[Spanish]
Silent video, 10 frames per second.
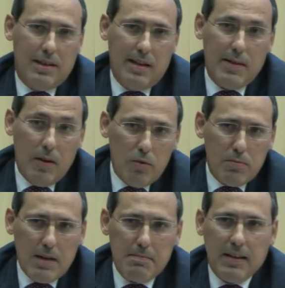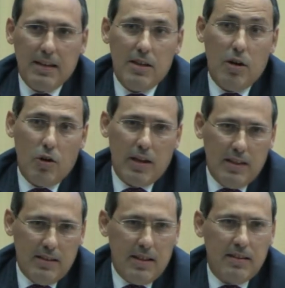que vislumbran en pantalla o que
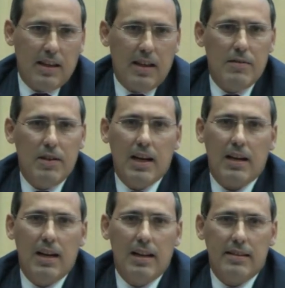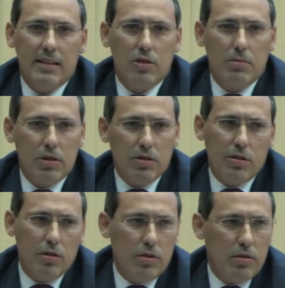intentan adivinar el texto, pero yo se
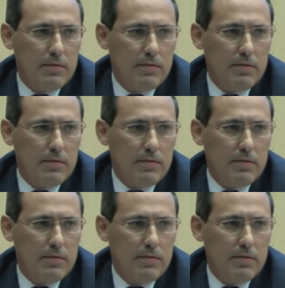lo,